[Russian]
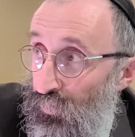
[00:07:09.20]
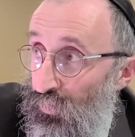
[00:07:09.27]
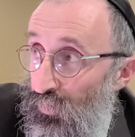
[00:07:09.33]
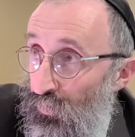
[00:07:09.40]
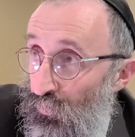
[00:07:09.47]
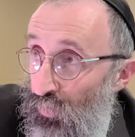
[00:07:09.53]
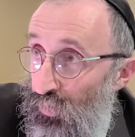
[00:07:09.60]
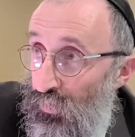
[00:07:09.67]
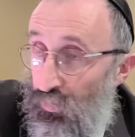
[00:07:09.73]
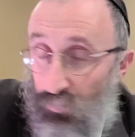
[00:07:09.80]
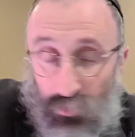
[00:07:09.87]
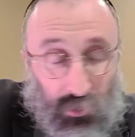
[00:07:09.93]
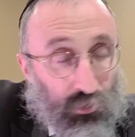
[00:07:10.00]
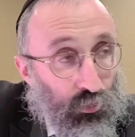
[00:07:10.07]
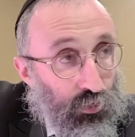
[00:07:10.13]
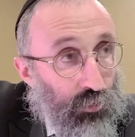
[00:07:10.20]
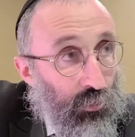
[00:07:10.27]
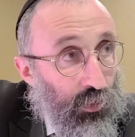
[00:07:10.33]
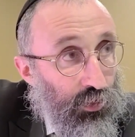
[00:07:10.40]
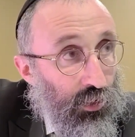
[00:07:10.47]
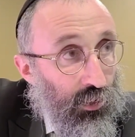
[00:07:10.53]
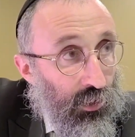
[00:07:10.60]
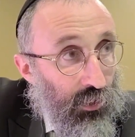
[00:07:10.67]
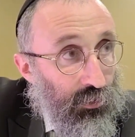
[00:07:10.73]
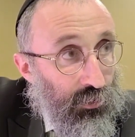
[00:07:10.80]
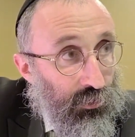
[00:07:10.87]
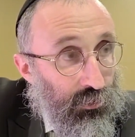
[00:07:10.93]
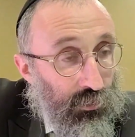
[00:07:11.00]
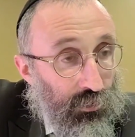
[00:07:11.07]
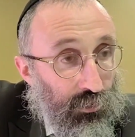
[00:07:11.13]
И в этом есть очень большая
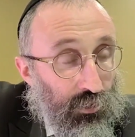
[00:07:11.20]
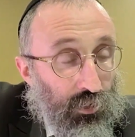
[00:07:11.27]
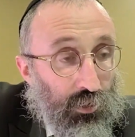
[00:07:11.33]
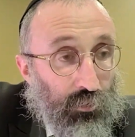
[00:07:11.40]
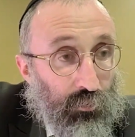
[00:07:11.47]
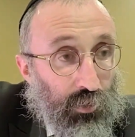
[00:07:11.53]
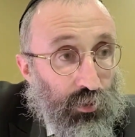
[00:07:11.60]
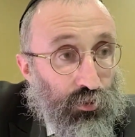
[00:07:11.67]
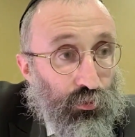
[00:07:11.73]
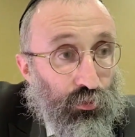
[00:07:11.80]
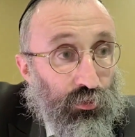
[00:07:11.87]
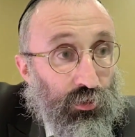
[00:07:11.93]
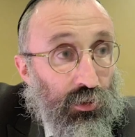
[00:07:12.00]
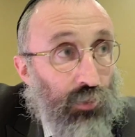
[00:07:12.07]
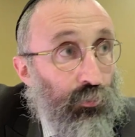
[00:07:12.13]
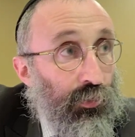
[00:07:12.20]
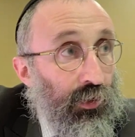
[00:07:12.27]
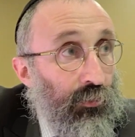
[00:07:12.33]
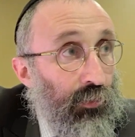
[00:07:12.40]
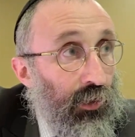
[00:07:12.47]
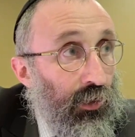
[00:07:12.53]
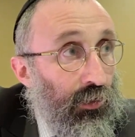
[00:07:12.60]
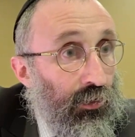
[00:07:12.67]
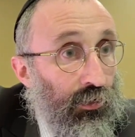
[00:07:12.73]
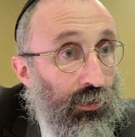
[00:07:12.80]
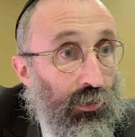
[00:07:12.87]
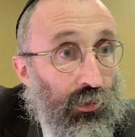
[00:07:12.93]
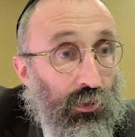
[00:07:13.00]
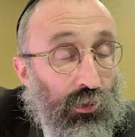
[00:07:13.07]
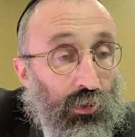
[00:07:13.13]
разница между, например,
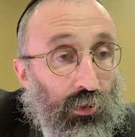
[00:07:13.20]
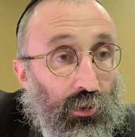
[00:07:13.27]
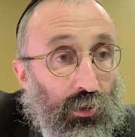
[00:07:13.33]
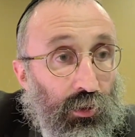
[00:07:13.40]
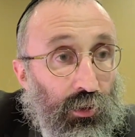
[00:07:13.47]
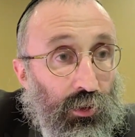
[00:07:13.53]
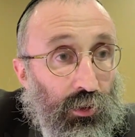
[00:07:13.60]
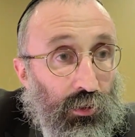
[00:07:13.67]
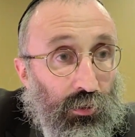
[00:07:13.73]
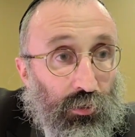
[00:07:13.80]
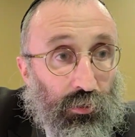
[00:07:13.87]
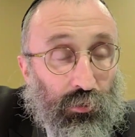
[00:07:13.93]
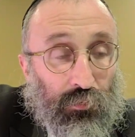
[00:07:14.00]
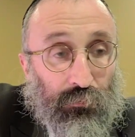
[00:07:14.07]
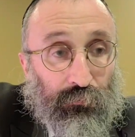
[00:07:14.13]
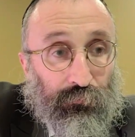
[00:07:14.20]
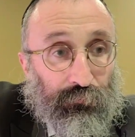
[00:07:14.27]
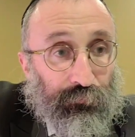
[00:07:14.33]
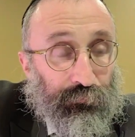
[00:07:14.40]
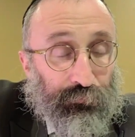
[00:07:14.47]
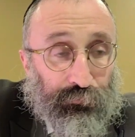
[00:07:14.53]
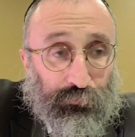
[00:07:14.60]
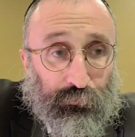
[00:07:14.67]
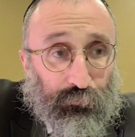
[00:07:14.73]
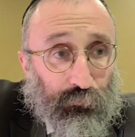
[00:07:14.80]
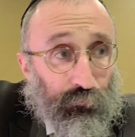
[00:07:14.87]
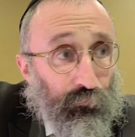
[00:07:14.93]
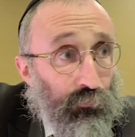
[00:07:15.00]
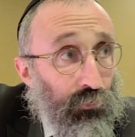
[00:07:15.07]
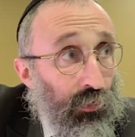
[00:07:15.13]
а,
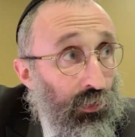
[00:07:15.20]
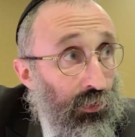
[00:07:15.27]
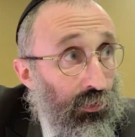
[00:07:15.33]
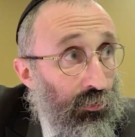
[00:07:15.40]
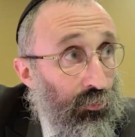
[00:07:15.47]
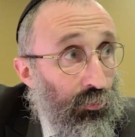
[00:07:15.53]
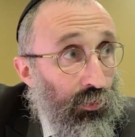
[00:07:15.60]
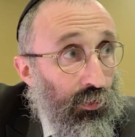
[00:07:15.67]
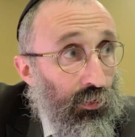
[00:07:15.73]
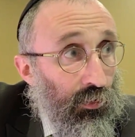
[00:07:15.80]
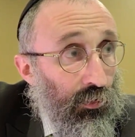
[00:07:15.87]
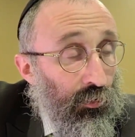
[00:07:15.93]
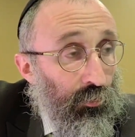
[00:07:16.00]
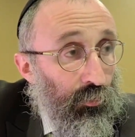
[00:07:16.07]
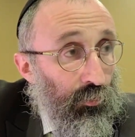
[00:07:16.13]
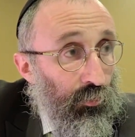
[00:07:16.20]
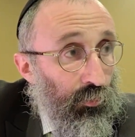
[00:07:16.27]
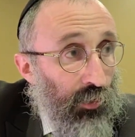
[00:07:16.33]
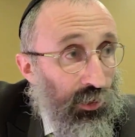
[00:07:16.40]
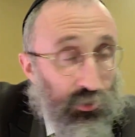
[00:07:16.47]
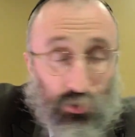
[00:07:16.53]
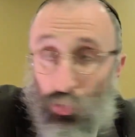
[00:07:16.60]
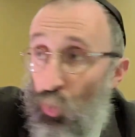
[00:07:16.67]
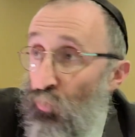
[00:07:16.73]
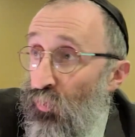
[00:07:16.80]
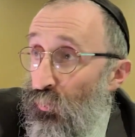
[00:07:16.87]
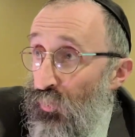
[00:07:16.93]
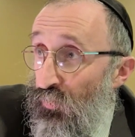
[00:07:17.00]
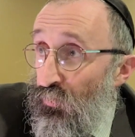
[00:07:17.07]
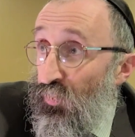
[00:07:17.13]
а, э,
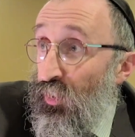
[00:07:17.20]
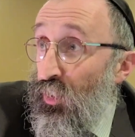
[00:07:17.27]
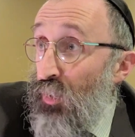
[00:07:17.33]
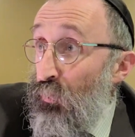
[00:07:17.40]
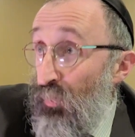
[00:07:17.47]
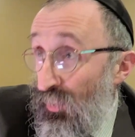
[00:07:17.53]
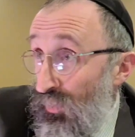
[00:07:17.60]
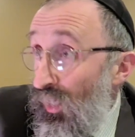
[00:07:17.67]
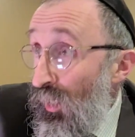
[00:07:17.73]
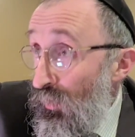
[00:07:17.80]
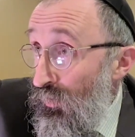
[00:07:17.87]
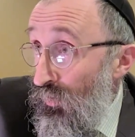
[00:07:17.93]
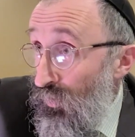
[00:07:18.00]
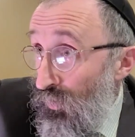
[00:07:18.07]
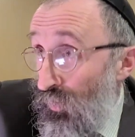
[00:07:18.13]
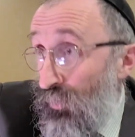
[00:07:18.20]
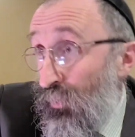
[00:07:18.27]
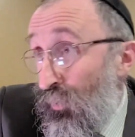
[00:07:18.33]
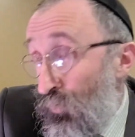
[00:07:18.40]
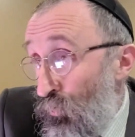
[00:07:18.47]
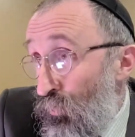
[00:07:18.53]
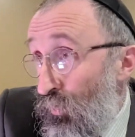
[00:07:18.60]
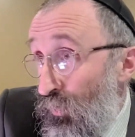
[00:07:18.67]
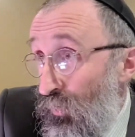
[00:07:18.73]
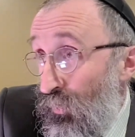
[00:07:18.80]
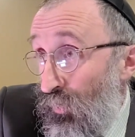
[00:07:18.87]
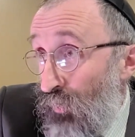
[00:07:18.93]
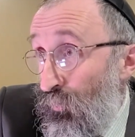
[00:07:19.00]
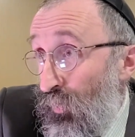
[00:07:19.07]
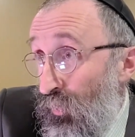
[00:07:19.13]
основами Великобритании, от
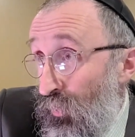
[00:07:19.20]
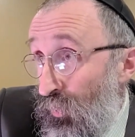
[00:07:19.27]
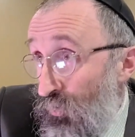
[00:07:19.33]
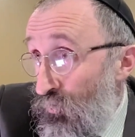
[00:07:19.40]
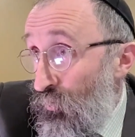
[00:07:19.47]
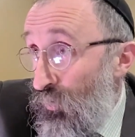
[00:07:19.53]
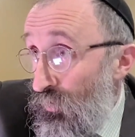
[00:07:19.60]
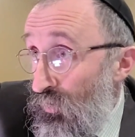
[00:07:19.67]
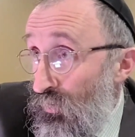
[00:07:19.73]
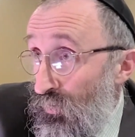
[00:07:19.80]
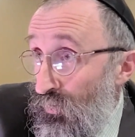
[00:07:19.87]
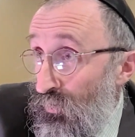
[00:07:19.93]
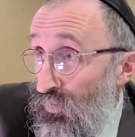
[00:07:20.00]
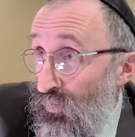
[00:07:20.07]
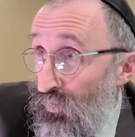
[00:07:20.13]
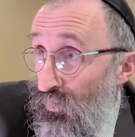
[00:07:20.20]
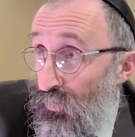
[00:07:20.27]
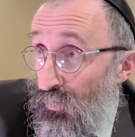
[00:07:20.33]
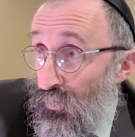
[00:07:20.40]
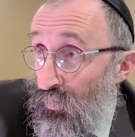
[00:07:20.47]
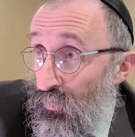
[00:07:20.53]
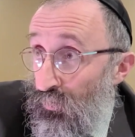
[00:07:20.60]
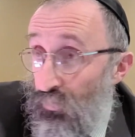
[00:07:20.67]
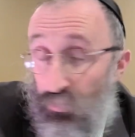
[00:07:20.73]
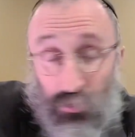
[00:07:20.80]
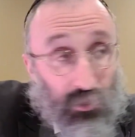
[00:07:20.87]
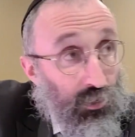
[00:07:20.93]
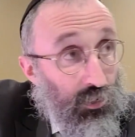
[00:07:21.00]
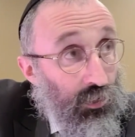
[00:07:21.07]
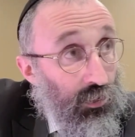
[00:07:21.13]
которой Америка освободилась в
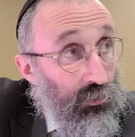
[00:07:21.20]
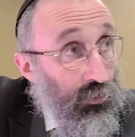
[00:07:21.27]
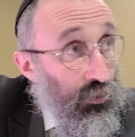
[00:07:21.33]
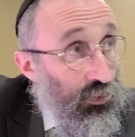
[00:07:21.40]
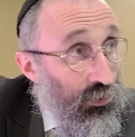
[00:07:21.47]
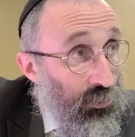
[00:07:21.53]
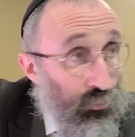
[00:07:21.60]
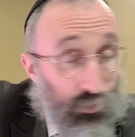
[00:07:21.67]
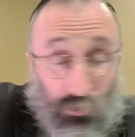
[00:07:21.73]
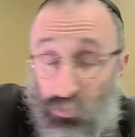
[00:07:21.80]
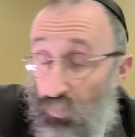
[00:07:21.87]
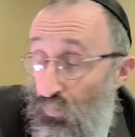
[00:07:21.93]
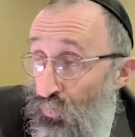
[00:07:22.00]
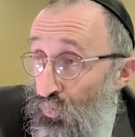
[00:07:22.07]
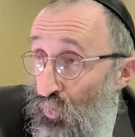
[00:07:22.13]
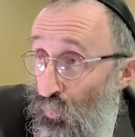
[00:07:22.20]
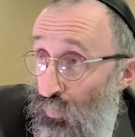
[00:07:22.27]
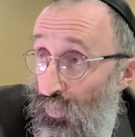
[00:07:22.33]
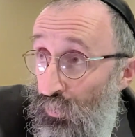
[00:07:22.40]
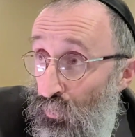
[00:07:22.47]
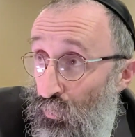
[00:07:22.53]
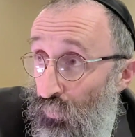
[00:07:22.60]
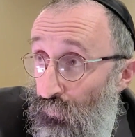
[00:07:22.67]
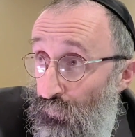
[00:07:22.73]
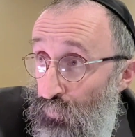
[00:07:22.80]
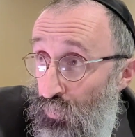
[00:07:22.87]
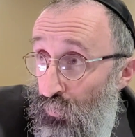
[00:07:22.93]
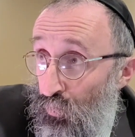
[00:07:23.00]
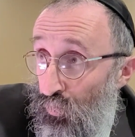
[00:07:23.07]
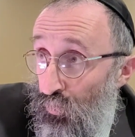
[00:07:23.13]
1776 году,
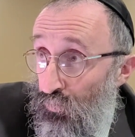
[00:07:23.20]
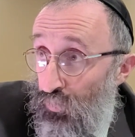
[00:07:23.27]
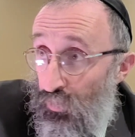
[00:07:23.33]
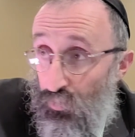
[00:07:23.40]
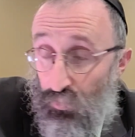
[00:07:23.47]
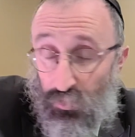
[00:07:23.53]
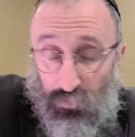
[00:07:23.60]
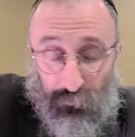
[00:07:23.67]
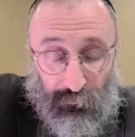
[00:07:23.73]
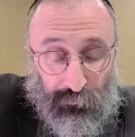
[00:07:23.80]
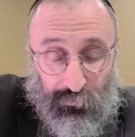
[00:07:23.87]
4 июля,